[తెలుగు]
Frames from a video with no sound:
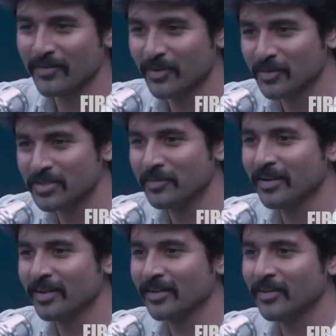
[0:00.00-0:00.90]
ఇక్కడ తప్పు చేసేవాళ్ళు
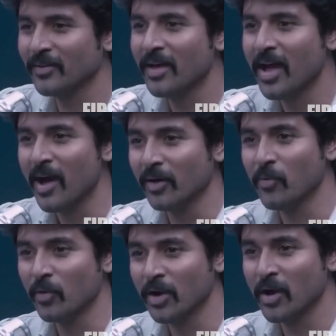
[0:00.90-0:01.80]
కొంతమంది అయినా
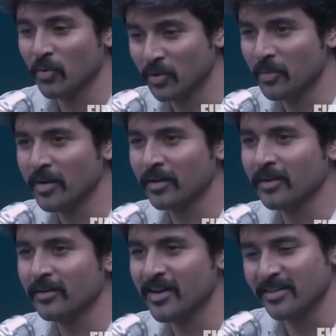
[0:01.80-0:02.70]
వాళ్ళందరూ కలిసి కట్టుగా
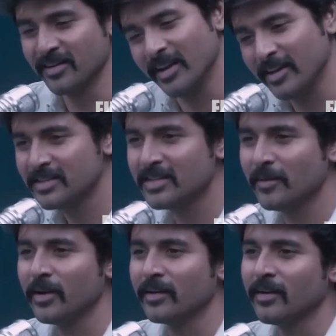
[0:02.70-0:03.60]
ఉన్నారు అందుకే ధైర్యంగా
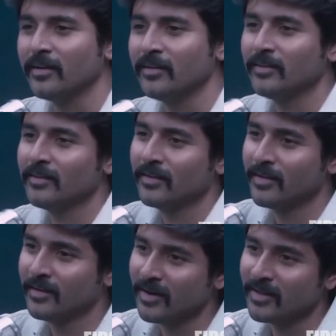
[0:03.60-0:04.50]
తప్పు చేస్తున్నారు
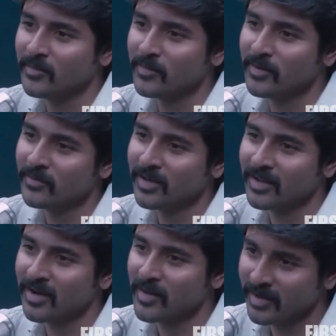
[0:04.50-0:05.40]
మంచి
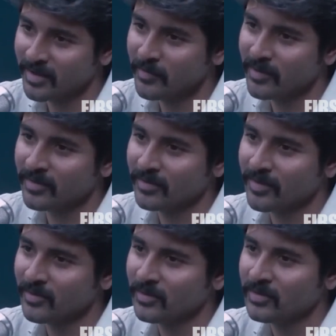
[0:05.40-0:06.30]
చేయాలనుకునే వాళ్ళం మనం
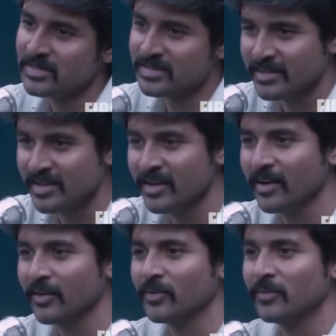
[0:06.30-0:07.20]
ఇంతమంది ఉన్నా
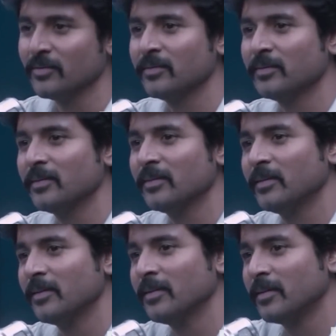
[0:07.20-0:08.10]
చెదిరిపోయి ఉన్నాం
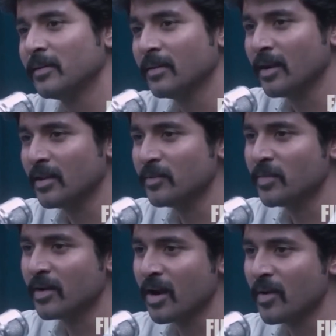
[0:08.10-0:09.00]
మంచి
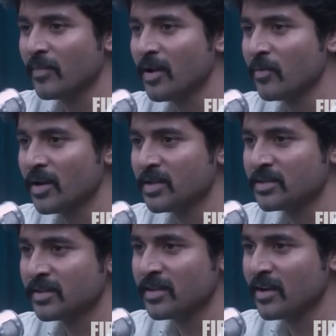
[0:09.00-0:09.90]
చేయాలనుకునే వాళ్ళం
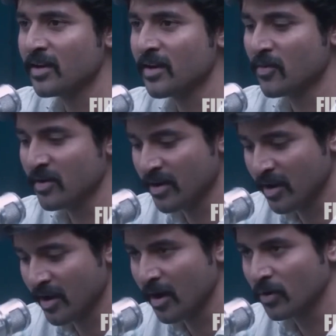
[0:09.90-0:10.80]
కలిసికట్టుగా ఉంటే ఏం
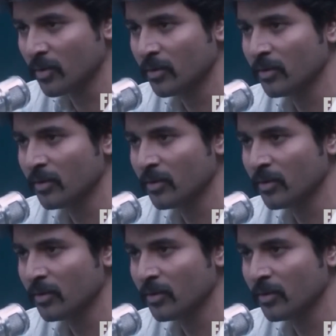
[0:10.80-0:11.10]
జరుగుతుందో ఈ